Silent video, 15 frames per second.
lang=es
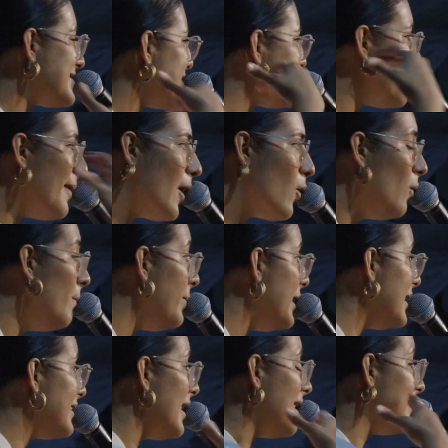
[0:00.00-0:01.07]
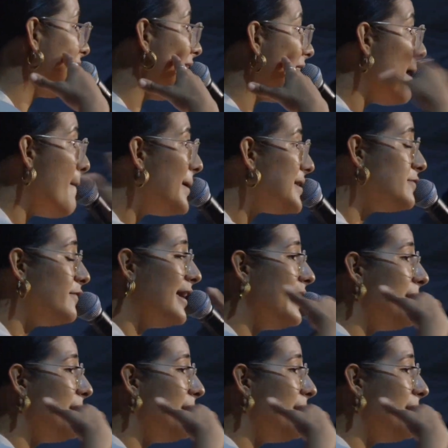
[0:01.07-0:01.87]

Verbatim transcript: se va a cumplir. Te, da más fe y